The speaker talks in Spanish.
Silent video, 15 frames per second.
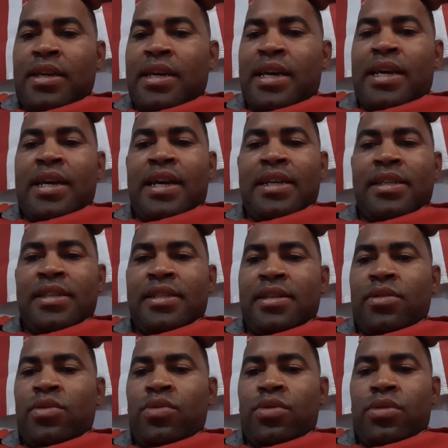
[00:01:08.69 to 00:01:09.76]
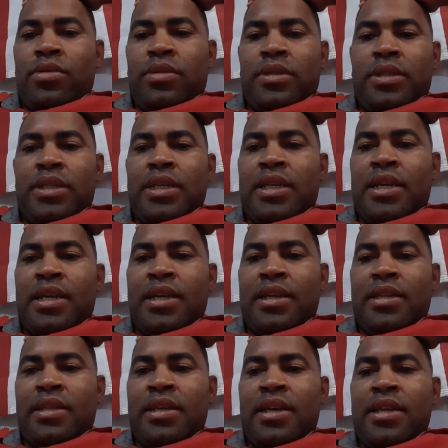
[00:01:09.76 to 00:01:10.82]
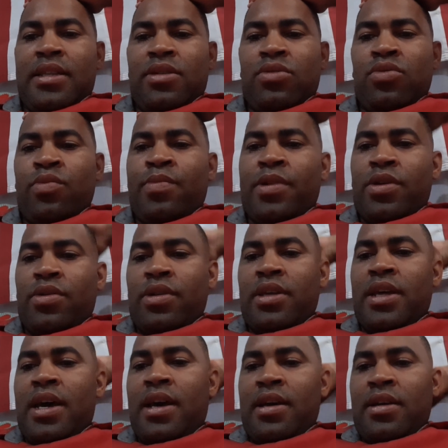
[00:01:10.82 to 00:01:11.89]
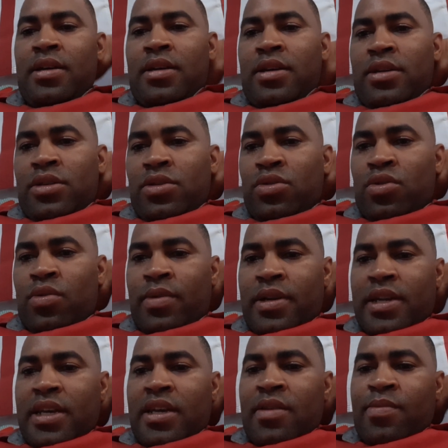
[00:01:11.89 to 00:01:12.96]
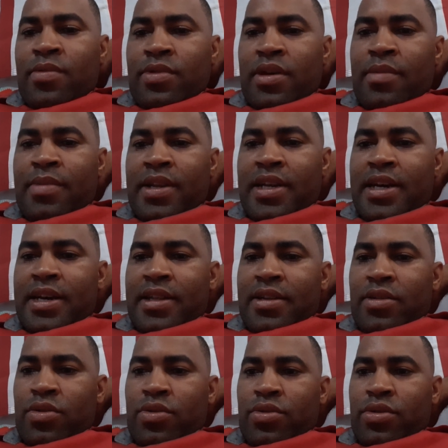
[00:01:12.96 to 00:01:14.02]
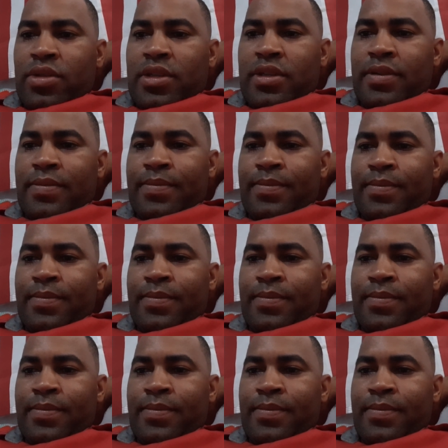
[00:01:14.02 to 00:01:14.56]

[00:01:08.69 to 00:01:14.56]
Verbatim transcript: es casi seguro que tiene superioridad sobre el equipo de América del Norte.